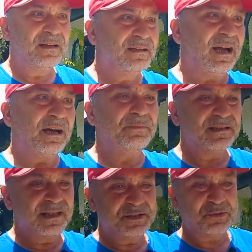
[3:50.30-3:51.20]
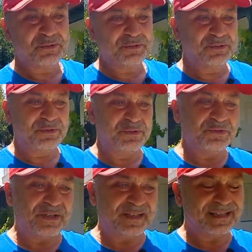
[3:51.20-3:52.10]
daha birkaç gün
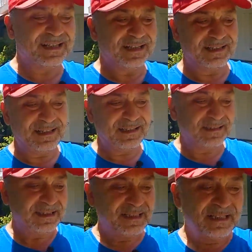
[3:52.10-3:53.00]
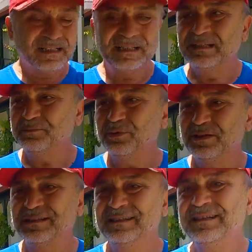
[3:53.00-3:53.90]
öncesine kadar
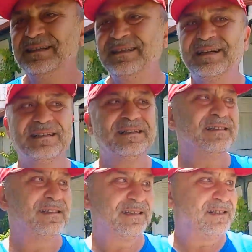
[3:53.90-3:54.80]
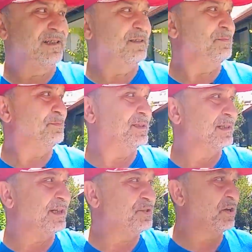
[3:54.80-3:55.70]
burada arkadaşlar birkaç